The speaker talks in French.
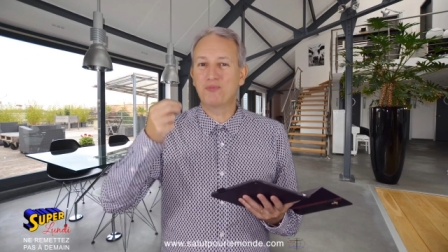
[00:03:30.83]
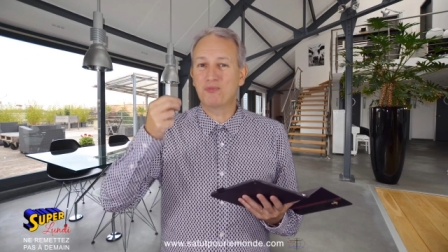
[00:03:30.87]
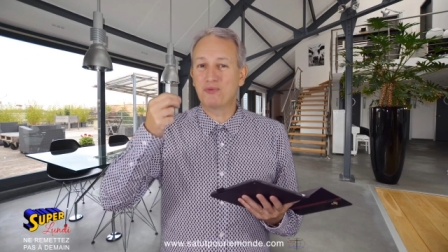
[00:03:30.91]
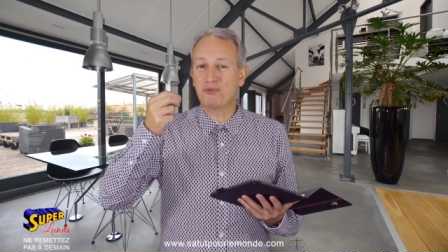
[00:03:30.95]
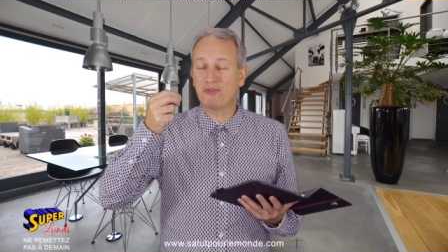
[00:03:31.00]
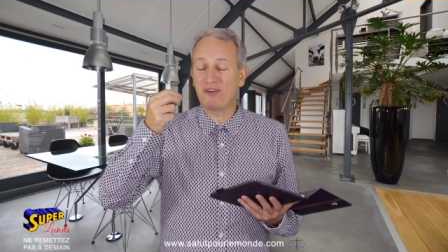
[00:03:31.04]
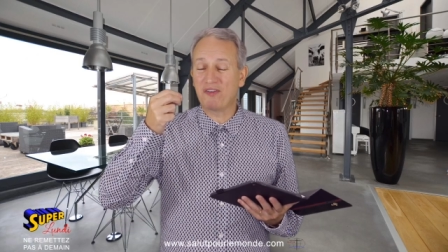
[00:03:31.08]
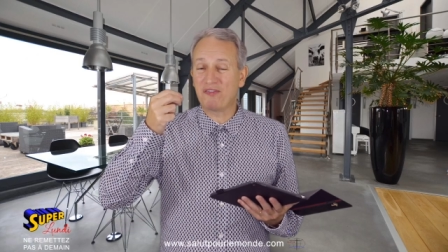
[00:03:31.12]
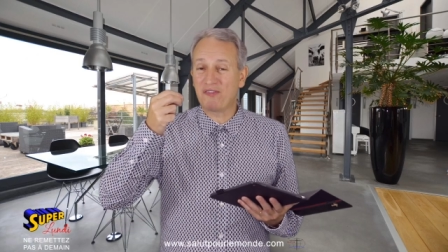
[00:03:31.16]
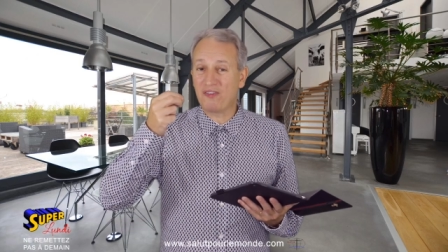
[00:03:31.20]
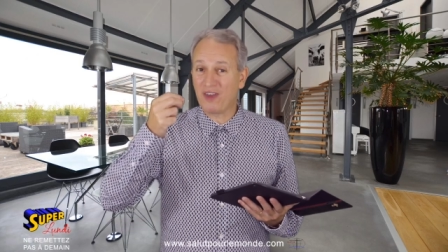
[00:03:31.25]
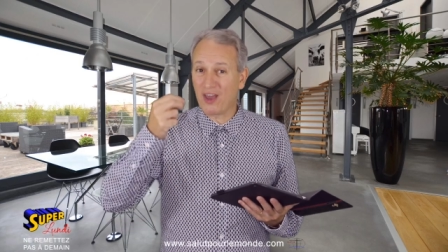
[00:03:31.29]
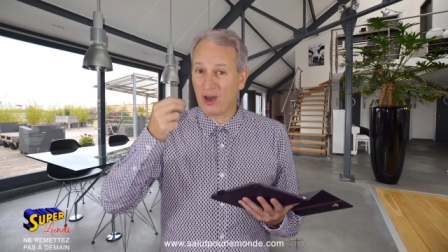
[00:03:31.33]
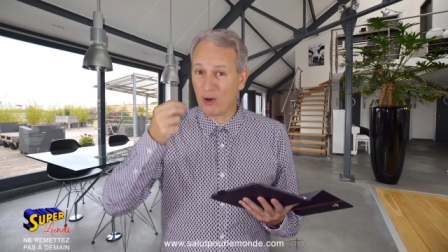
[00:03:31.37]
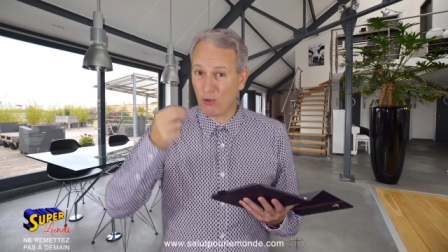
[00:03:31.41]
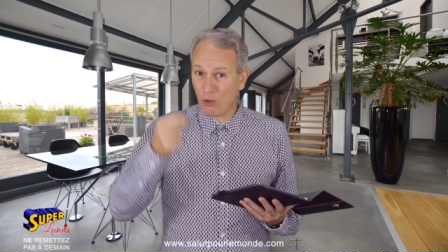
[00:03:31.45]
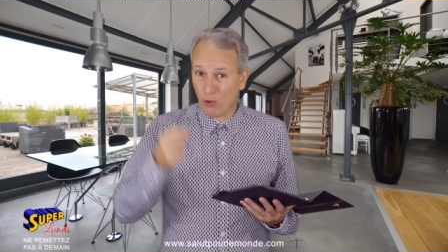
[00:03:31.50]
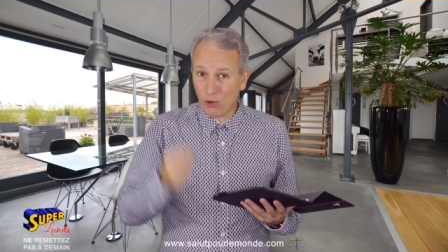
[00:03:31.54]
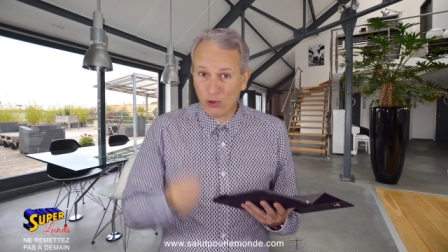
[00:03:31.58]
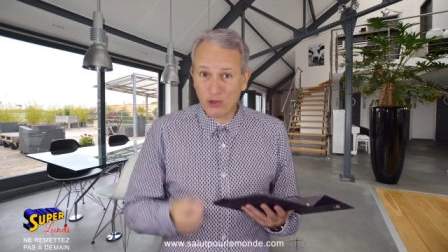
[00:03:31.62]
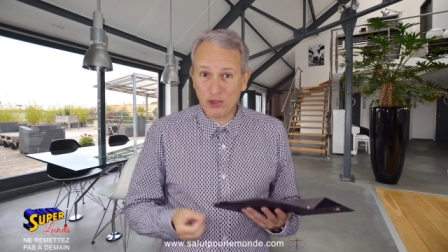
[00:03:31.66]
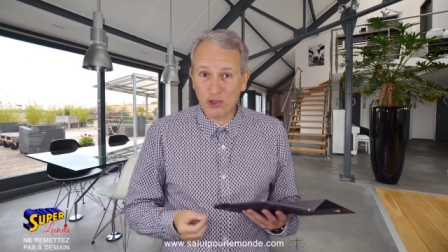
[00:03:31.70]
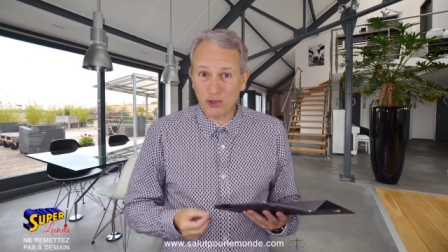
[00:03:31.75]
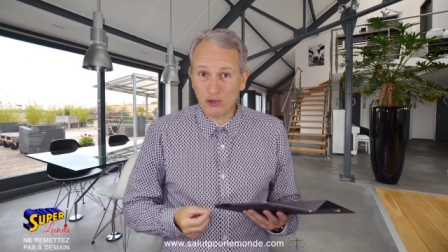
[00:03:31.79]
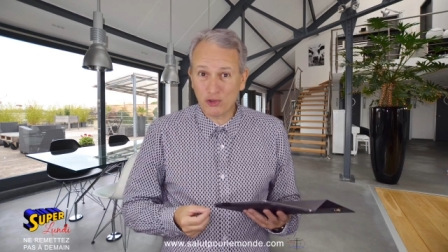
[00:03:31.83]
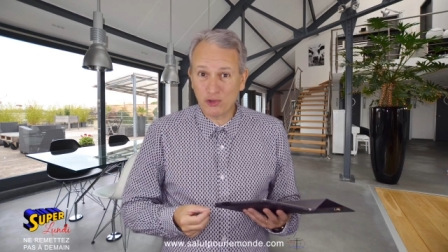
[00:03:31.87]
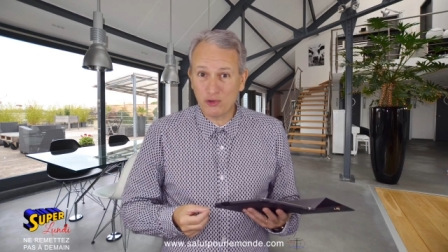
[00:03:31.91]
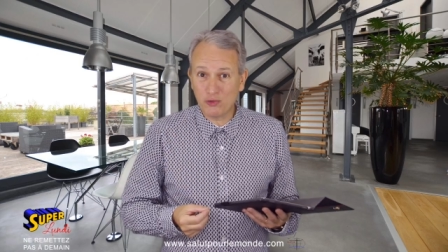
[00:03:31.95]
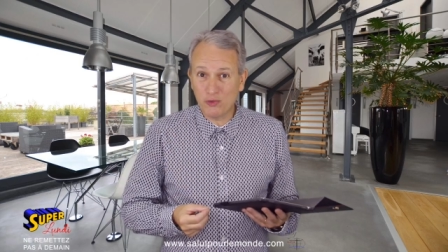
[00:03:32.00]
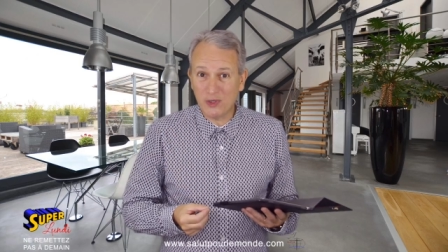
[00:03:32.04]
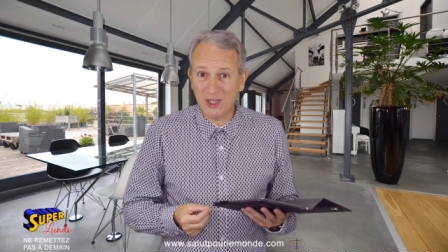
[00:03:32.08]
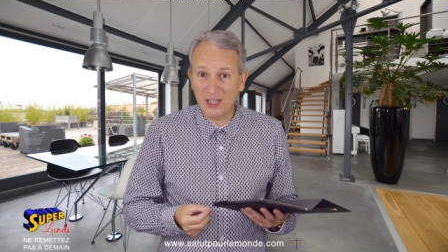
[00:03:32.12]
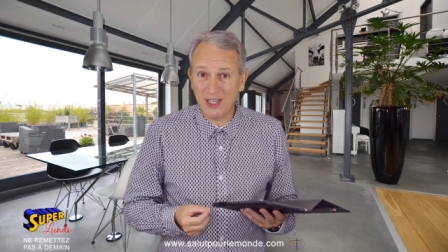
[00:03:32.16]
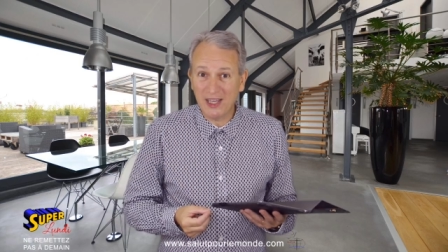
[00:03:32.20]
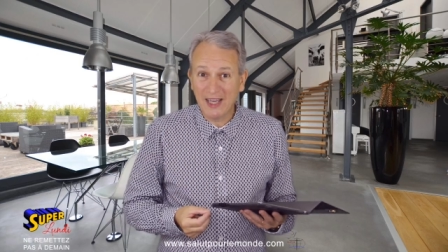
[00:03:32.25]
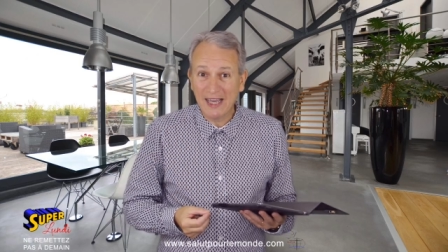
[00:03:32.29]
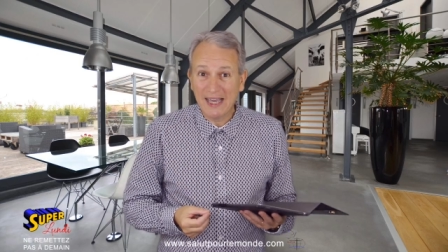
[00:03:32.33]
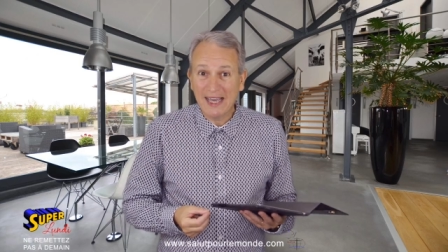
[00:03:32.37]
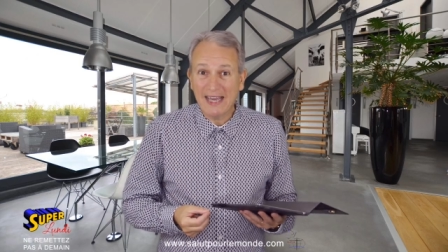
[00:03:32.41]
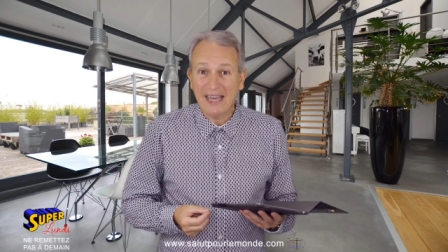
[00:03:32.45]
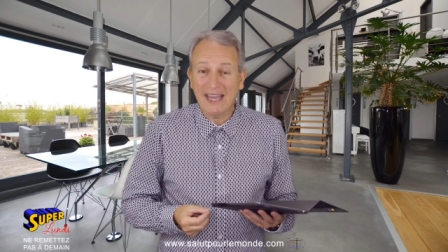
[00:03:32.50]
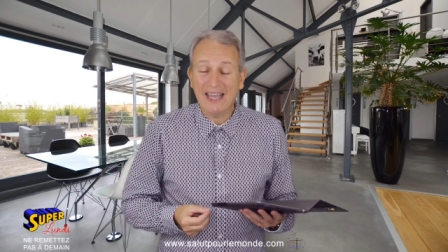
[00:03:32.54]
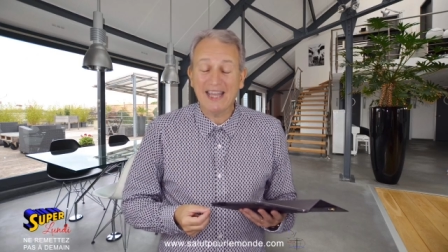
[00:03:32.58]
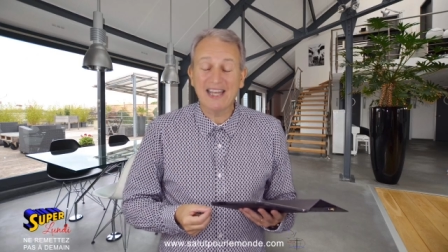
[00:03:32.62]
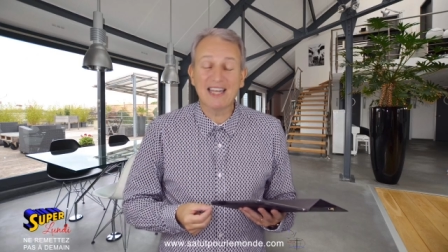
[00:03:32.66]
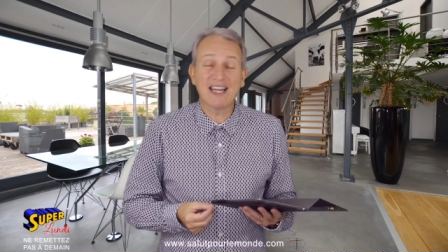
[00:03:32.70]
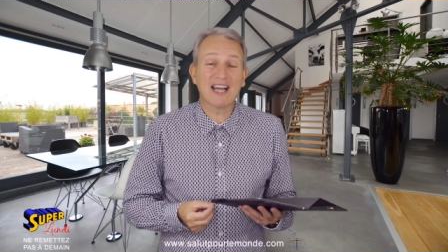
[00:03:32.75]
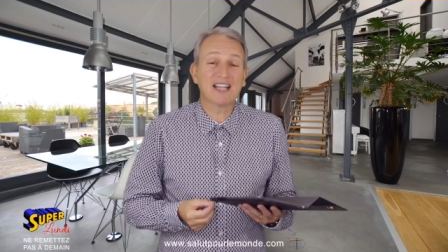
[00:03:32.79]
pouvez faire aujourd'hui
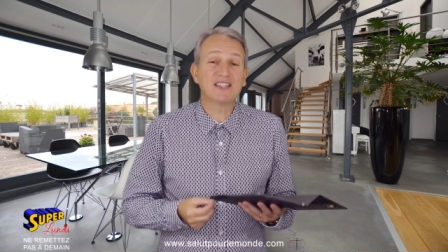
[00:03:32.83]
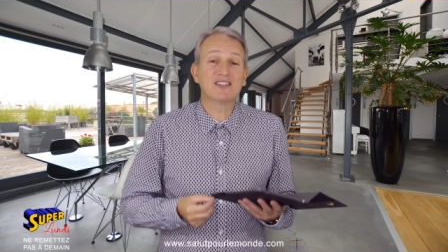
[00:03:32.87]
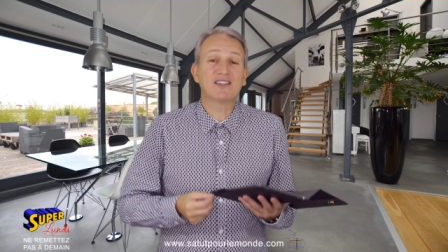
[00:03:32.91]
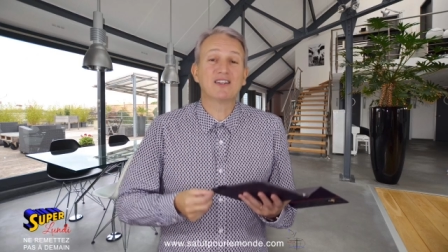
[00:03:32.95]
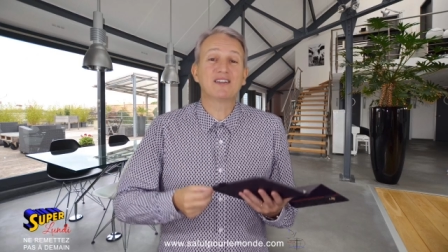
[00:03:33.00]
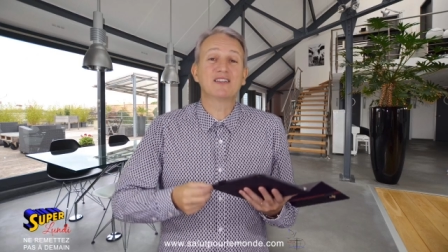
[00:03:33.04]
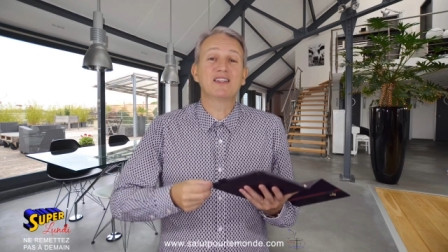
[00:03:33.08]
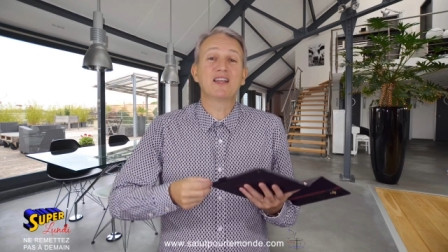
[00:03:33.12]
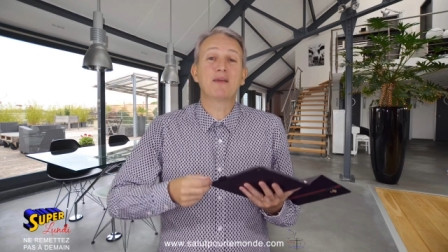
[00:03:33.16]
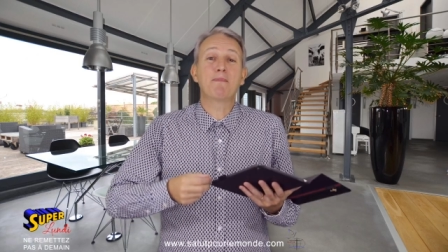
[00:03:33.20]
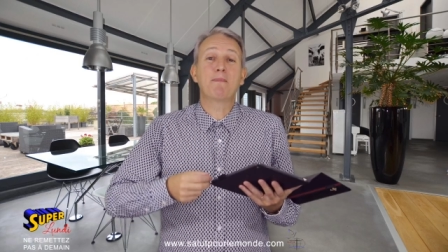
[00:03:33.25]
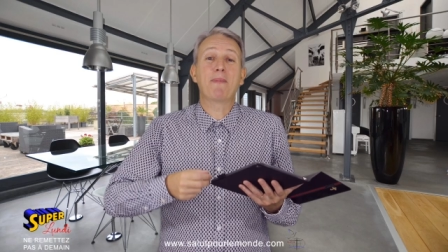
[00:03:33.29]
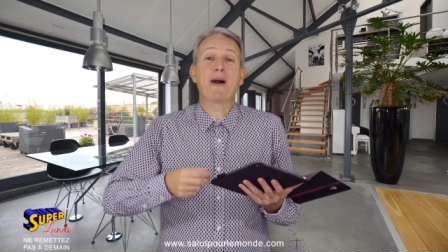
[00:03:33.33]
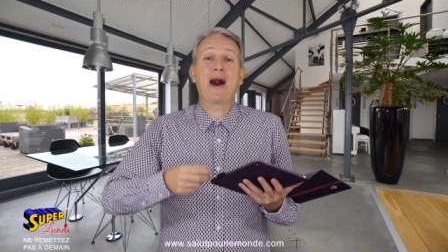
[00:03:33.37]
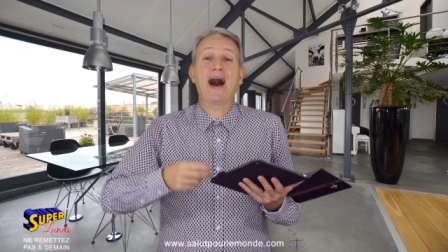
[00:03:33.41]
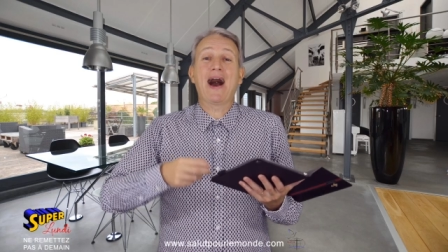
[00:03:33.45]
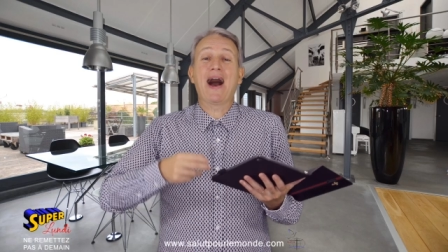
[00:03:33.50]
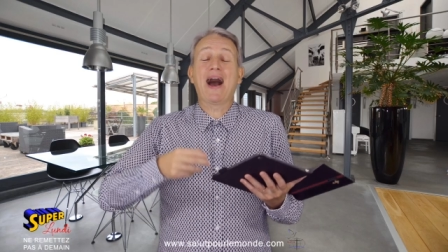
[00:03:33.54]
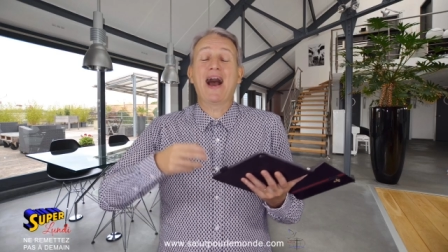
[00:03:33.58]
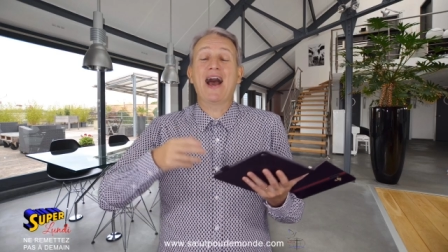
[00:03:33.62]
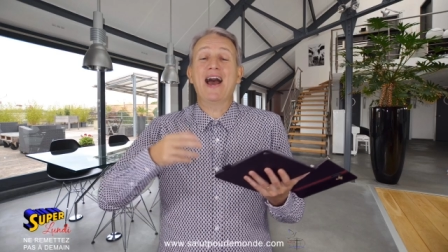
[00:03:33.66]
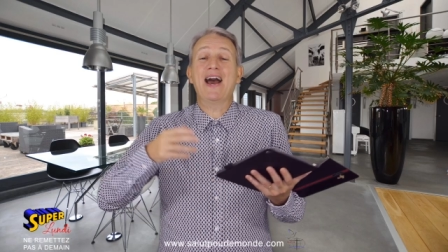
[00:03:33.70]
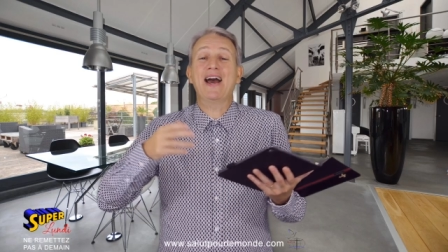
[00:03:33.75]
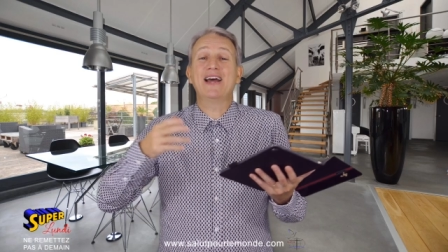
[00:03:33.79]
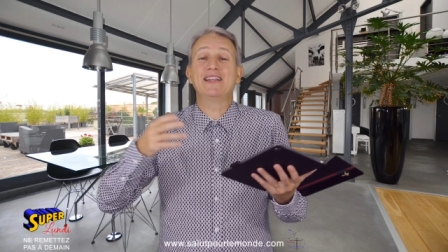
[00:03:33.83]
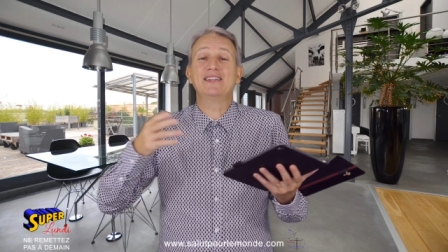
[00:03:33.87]
et n'attendez pas